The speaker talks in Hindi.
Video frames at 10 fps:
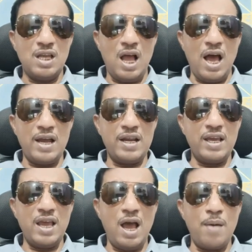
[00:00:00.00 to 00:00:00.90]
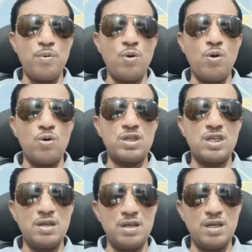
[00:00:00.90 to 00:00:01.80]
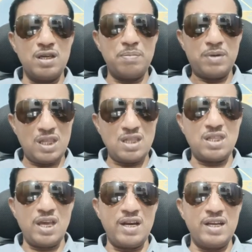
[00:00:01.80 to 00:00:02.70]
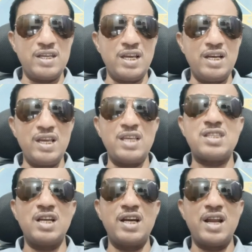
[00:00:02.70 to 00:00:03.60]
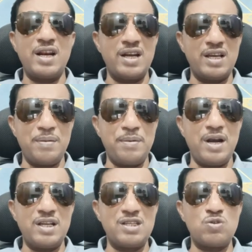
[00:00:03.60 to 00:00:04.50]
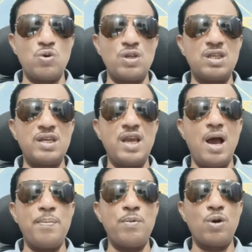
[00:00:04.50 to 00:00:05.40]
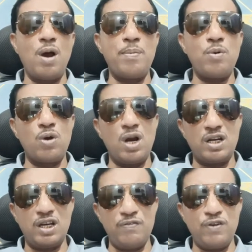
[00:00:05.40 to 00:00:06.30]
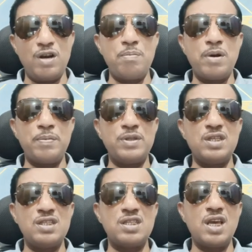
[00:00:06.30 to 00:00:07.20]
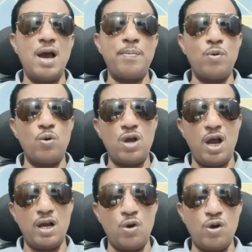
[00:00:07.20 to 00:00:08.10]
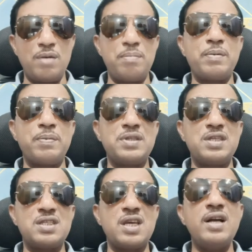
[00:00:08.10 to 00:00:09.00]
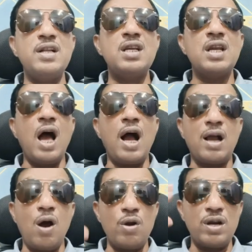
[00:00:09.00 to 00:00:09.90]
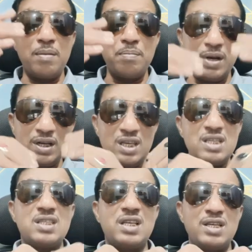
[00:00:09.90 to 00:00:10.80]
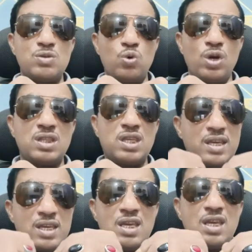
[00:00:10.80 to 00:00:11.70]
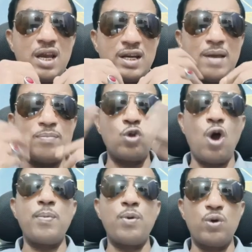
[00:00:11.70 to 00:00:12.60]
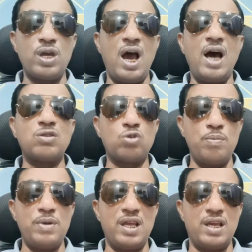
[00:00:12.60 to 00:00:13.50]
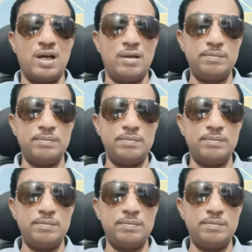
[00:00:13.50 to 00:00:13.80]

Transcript: आ रहे हैं आप लोगों की मदद करने के लिए इसलिए डरने घबराने की ज़रूरत नहीं है आप लोग आप लोगों का टेलीफोन नंबर भी दीजिए आप लोगों का अकाउंट नंबर भी दीजिए अकाउंट नंबर की इसलिए ज़रूरत है ये ये टाइम तो आप लोगों के हाथ को मिलेगा